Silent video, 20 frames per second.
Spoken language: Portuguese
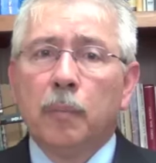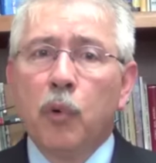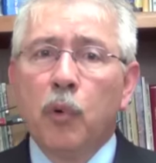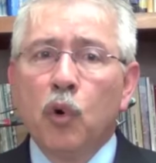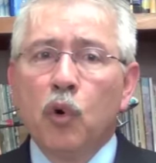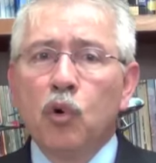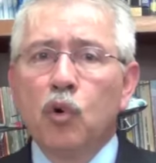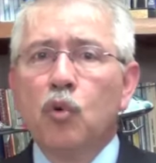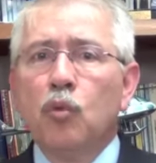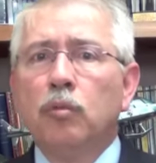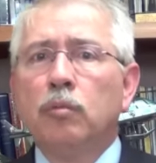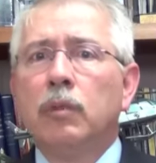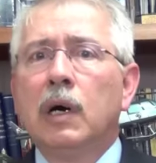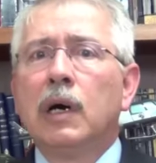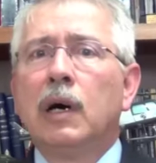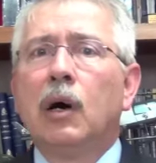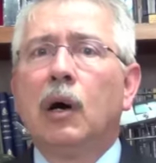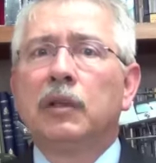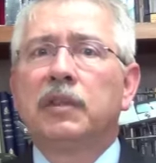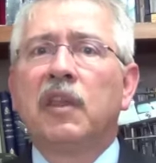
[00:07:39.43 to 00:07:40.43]
por
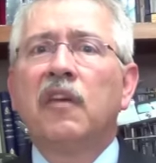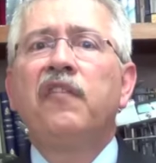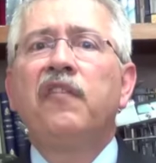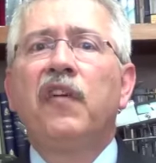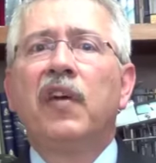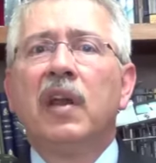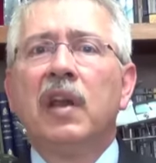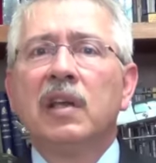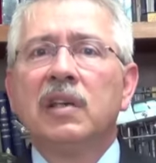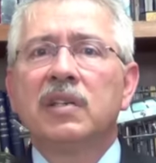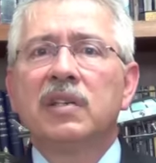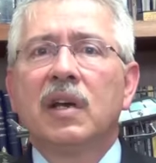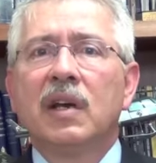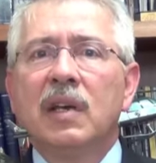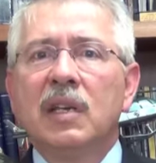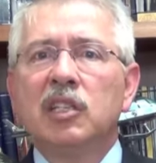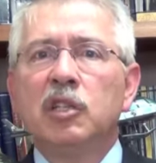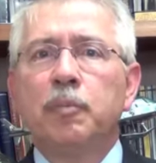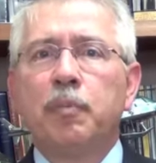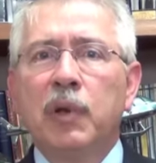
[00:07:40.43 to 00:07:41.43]
uma deferência
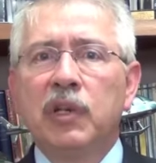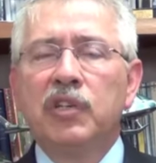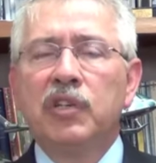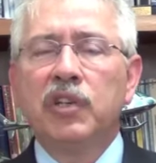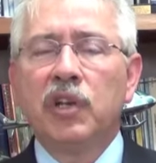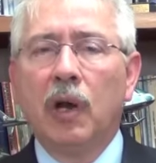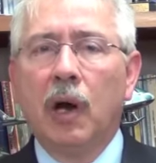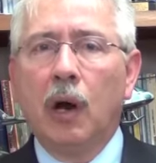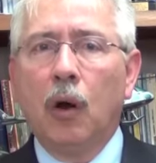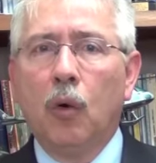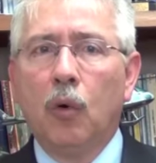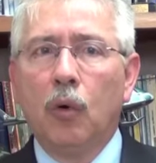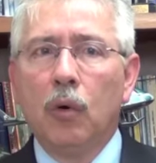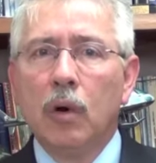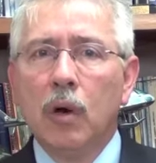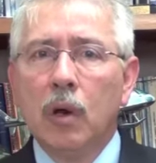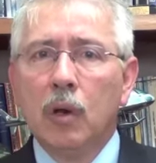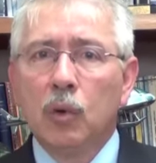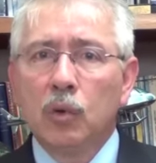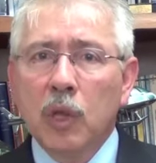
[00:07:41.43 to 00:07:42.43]
especial,
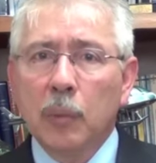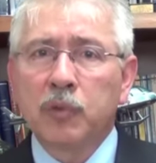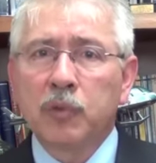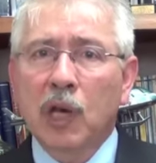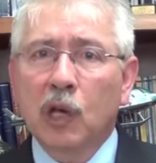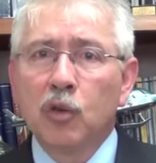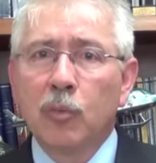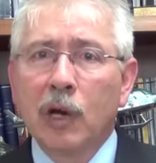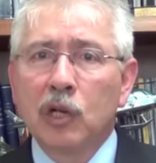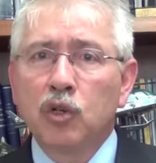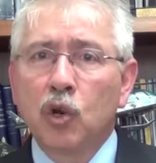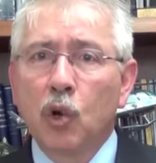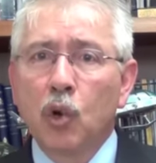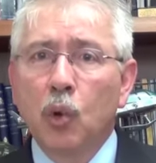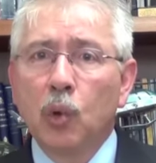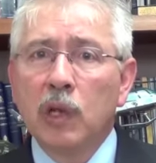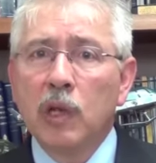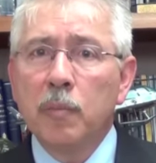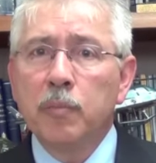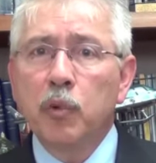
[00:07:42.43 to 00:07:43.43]
o deputado Major
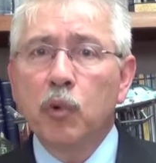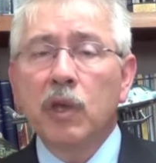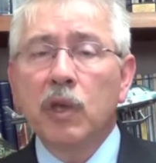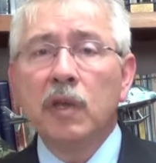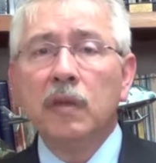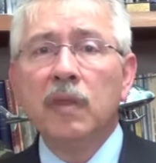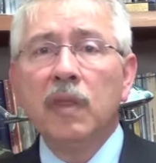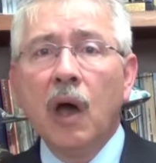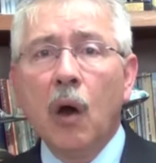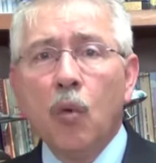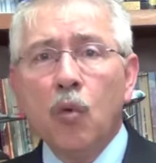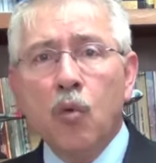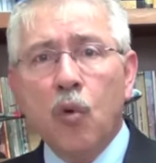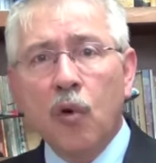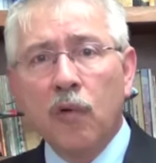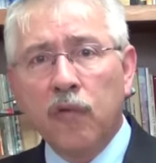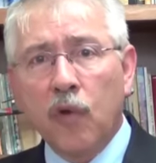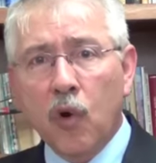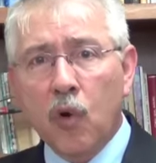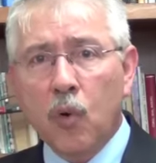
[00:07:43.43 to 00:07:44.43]
Olímpio, que não
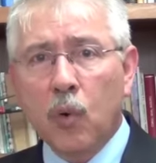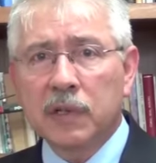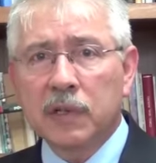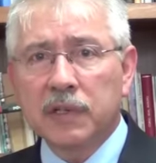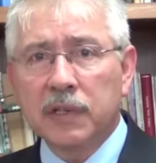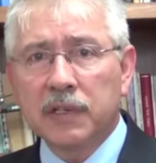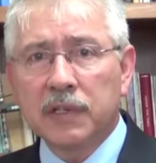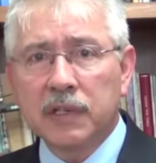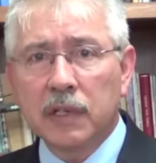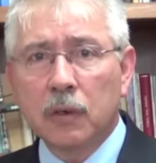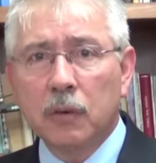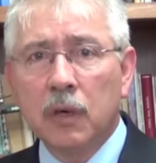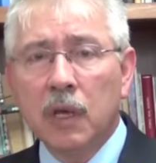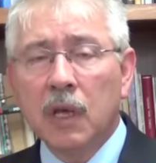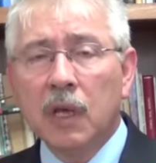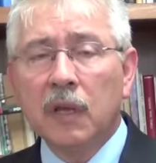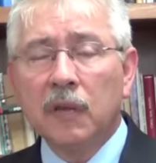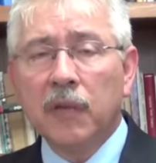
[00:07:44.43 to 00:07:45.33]
convocou a sessão,